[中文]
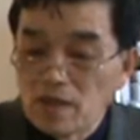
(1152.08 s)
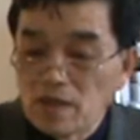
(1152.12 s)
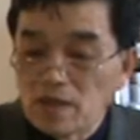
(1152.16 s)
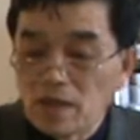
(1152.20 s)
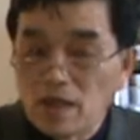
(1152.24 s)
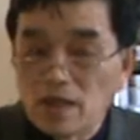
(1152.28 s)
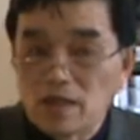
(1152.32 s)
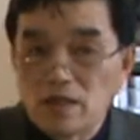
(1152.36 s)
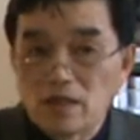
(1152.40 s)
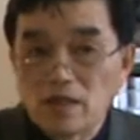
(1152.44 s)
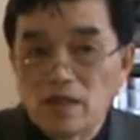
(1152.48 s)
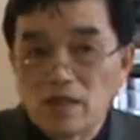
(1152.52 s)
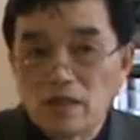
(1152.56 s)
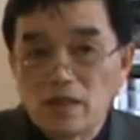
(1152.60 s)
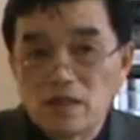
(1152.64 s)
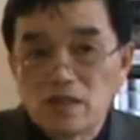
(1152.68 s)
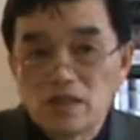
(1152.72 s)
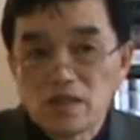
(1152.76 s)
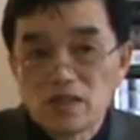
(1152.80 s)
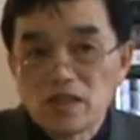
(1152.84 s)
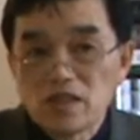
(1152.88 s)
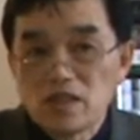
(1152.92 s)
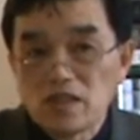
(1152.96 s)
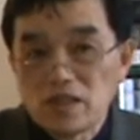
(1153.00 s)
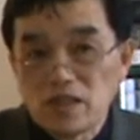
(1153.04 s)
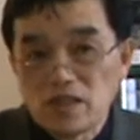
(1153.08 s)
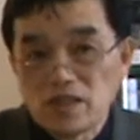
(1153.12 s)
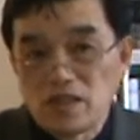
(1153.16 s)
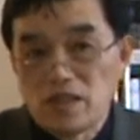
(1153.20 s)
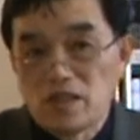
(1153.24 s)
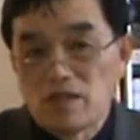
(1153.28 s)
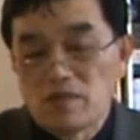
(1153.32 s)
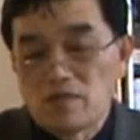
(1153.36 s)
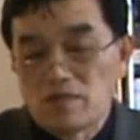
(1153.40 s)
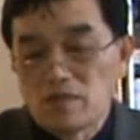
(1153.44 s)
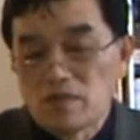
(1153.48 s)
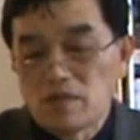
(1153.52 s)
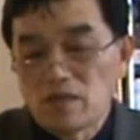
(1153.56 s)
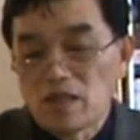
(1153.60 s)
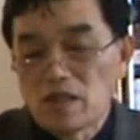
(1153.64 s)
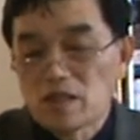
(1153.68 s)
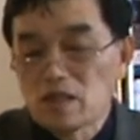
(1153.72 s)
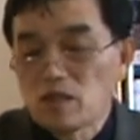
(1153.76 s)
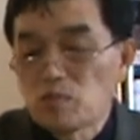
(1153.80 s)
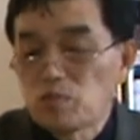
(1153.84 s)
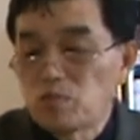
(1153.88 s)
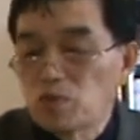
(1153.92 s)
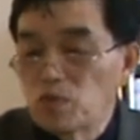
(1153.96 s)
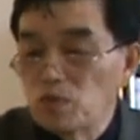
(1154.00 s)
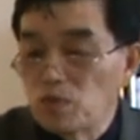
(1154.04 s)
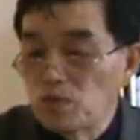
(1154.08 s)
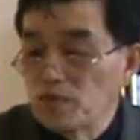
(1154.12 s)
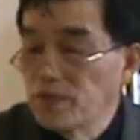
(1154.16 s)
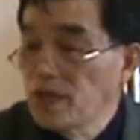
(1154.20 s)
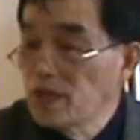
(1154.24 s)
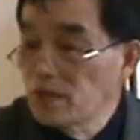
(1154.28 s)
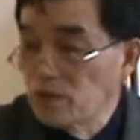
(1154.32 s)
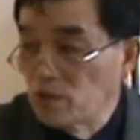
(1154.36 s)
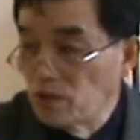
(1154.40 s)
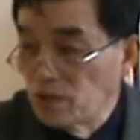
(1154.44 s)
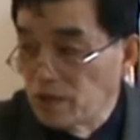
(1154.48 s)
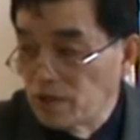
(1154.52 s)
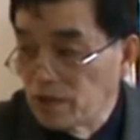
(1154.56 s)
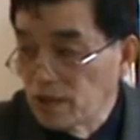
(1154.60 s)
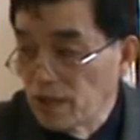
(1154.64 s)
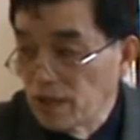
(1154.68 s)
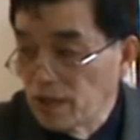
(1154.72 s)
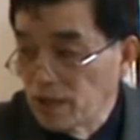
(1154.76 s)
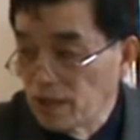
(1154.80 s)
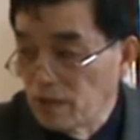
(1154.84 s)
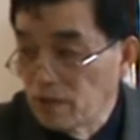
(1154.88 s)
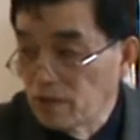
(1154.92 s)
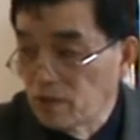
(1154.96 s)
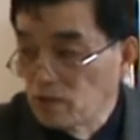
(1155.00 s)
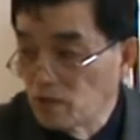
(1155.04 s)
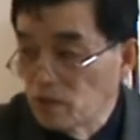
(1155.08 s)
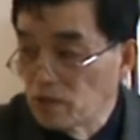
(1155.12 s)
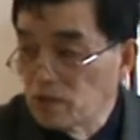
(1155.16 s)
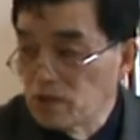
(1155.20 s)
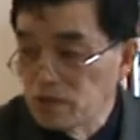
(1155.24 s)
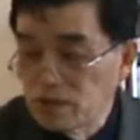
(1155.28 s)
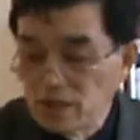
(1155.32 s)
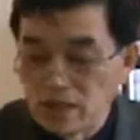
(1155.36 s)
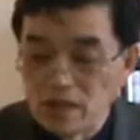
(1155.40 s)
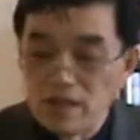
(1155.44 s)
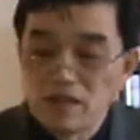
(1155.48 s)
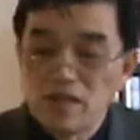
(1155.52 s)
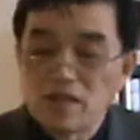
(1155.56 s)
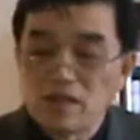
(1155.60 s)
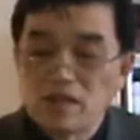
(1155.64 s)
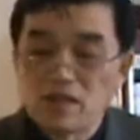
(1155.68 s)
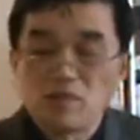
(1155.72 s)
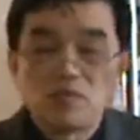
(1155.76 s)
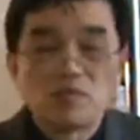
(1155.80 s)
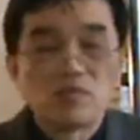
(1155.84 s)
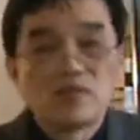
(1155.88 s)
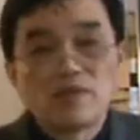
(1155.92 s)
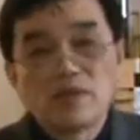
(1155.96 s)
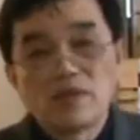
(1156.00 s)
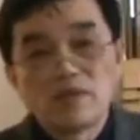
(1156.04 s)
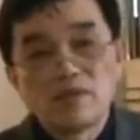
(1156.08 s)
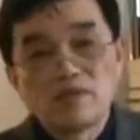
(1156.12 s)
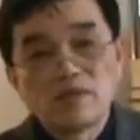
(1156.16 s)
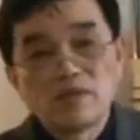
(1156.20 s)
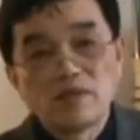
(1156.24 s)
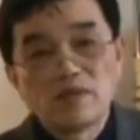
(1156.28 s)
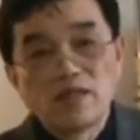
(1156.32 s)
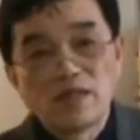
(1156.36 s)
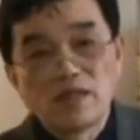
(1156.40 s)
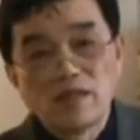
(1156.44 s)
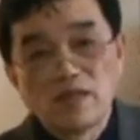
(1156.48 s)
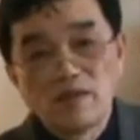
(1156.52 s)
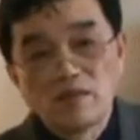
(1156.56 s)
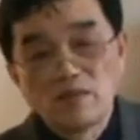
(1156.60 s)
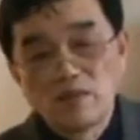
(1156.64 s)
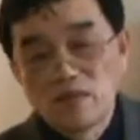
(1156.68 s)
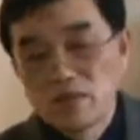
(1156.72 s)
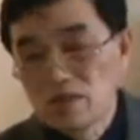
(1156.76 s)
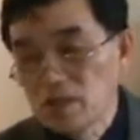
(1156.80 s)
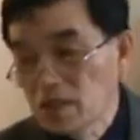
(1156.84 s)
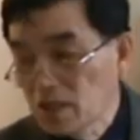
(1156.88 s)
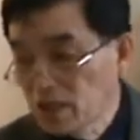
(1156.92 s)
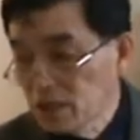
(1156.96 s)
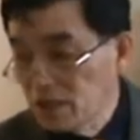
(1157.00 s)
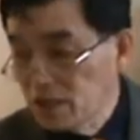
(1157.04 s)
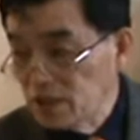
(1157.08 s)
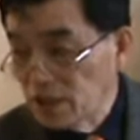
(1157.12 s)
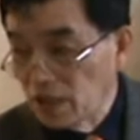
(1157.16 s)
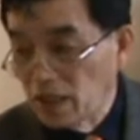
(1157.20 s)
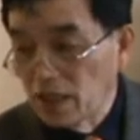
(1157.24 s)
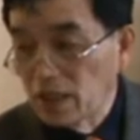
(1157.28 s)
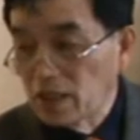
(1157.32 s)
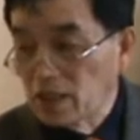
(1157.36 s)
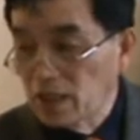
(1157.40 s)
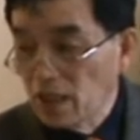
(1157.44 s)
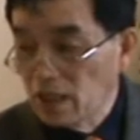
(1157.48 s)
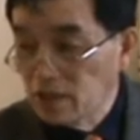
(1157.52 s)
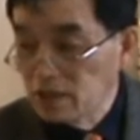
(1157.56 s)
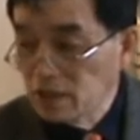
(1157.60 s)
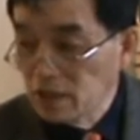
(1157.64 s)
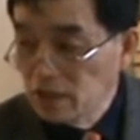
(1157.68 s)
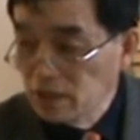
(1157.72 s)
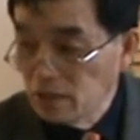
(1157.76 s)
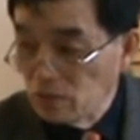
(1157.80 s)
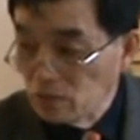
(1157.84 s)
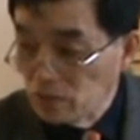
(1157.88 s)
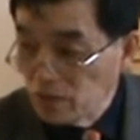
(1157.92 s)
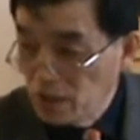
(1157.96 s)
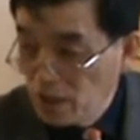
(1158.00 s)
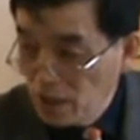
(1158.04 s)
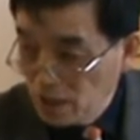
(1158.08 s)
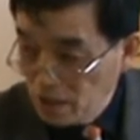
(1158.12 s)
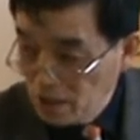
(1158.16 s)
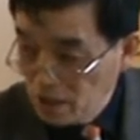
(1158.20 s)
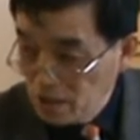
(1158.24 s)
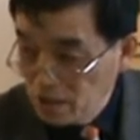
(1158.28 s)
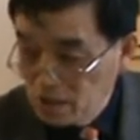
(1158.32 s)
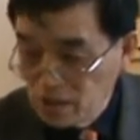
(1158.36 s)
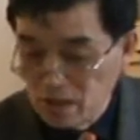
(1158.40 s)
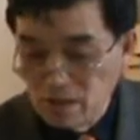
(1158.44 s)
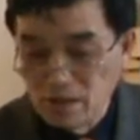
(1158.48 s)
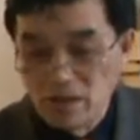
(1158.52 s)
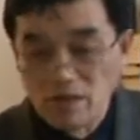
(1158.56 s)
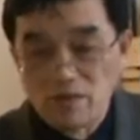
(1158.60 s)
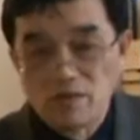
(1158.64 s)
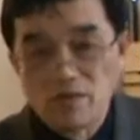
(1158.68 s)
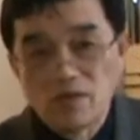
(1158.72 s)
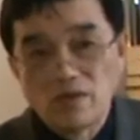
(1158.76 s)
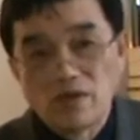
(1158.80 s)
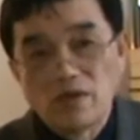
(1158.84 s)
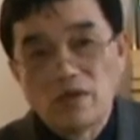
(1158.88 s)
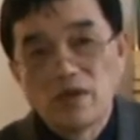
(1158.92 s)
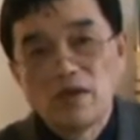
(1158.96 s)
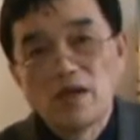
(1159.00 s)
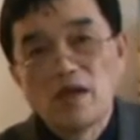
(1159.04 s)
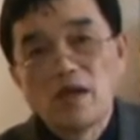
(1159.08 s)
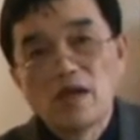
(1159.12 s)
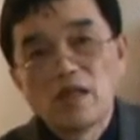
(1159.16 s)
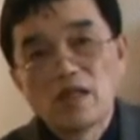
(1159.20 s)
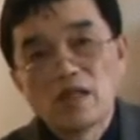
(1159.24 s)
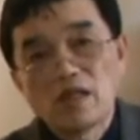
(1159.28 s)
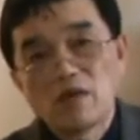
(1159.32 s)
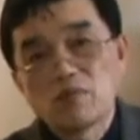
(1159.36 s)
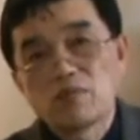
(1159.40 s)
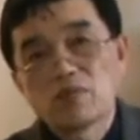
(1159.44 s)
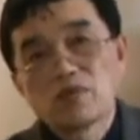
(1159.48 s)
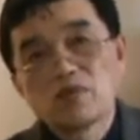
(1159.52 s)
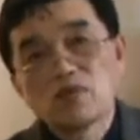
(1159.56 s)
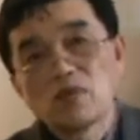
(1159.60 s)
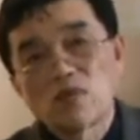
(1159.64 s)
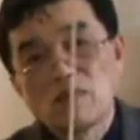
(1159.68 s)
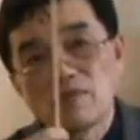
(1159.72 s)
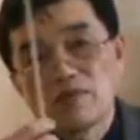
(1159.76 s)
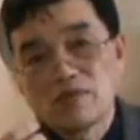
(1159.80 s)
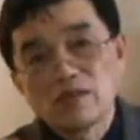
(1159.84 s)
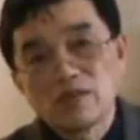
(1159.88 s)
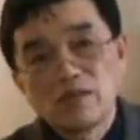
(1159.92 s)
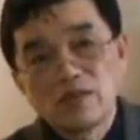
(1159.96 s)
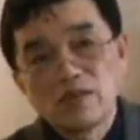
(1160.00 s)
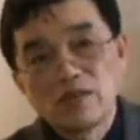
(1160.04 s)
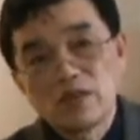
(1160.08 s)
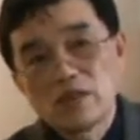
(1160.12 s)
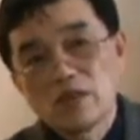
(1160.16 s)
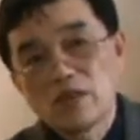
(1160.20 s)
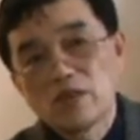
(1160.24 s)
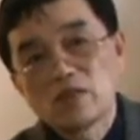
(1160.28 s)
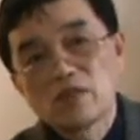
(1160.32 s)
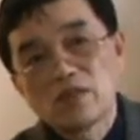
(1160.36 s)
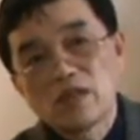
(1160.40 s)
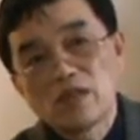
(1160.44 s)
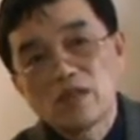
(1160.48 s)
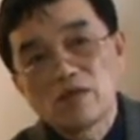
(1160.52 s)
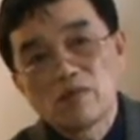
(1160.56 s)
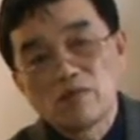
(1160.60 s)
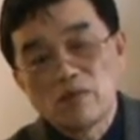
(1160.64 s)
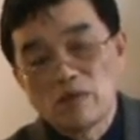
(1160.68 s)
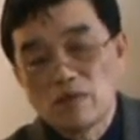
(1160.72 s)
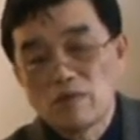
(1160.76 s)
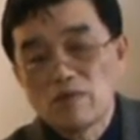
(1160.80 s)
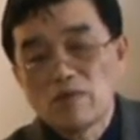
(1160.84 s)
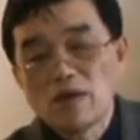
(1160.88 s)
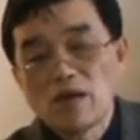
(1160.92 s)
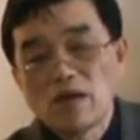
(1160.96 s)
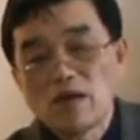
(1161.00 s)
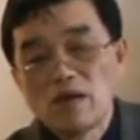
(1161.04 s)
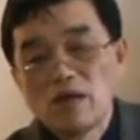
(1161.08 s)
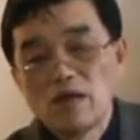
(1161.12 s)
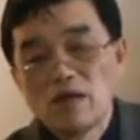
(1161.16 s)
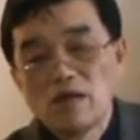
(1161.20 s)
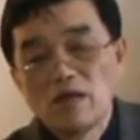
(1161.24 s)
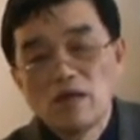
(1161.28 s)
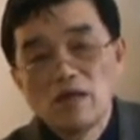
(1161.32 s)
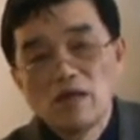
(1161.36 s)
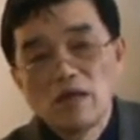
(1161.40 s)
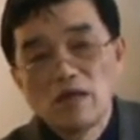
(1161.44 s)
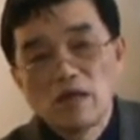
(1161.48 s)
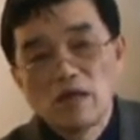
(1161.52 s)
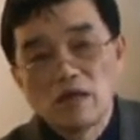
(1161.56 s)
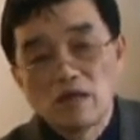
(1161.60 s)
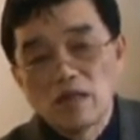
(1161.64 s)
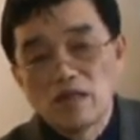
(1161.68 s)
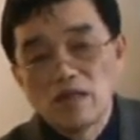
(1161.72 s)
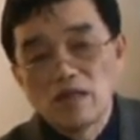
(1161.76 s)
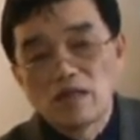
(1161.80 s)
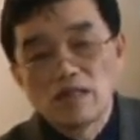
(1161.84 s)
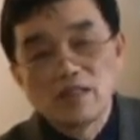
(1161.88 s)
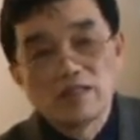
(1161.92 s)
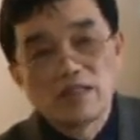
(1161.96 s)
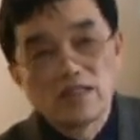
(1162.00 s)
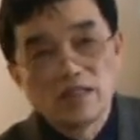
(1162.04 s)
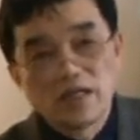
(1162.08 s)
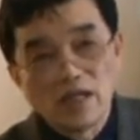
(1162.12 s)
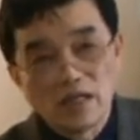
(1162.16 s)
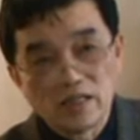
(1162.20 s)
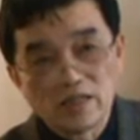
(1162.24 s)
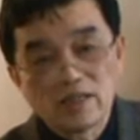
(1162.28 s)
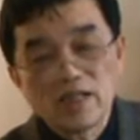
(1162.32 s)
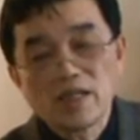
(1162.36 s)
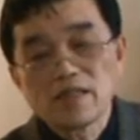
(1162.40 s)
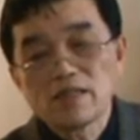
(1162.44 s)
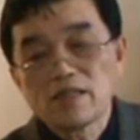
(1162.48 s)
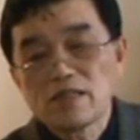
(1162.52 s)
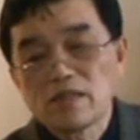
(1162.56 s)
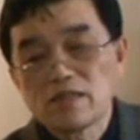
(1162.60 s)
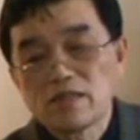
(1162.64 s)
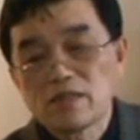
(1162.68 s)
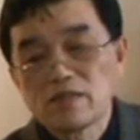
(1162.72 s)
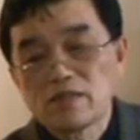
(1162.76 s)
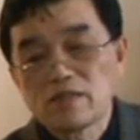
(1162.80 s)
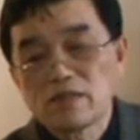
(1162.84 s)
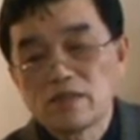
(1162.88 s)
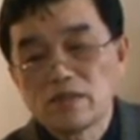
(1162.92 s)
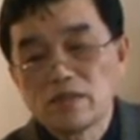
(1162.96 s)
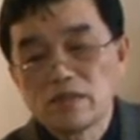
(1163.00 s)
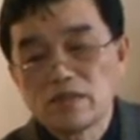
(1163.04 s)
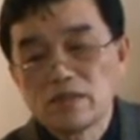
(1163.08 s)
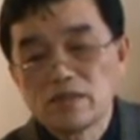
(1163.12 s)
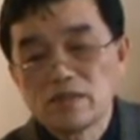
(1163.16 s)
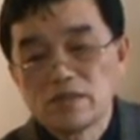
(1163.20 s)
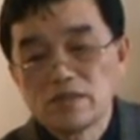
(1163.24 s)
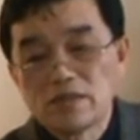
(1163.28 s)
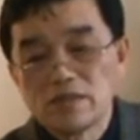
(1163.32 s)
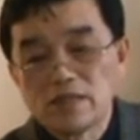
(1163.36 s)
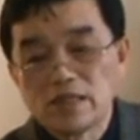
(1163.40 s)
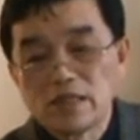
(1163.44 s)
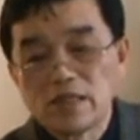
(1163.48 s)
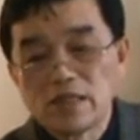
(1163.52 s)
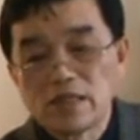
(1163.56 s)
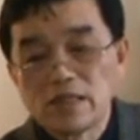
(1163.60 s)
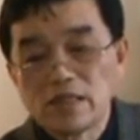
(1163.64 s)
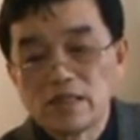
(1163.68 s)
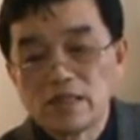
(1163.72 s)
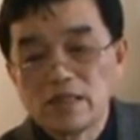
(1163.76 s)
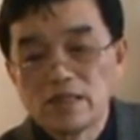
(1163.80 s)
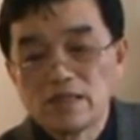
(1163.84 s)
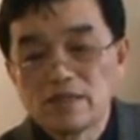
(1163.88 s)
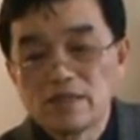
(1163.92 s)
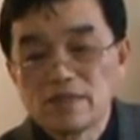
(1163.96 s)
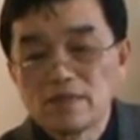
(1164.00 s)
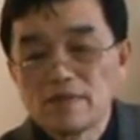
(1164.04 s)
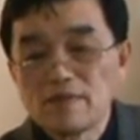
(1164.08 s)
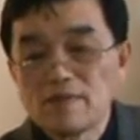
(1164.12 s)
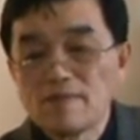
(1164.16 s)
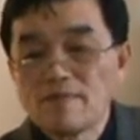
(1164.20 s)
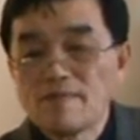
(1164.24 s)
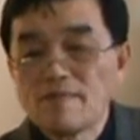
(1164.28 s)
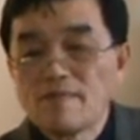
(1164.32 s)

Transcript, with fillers: 它的实体性它是普遍存在的，所以神也是普遍存在的。所以这个神呢，它是一种天启神学，它不是我们人类后天的文化，呃给它强加在上去的，是这样一个意思。